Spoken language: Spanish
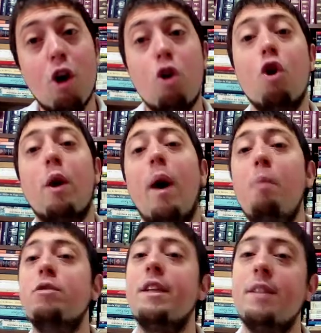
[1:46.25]
lo que
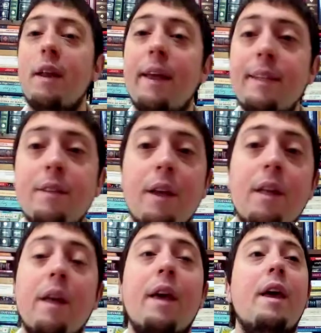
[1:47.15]
vamos a hacer es
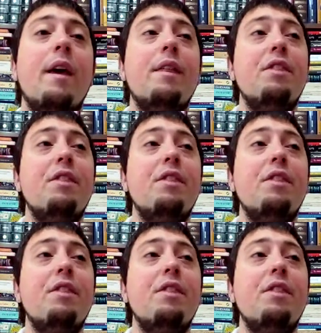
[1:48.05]
eh,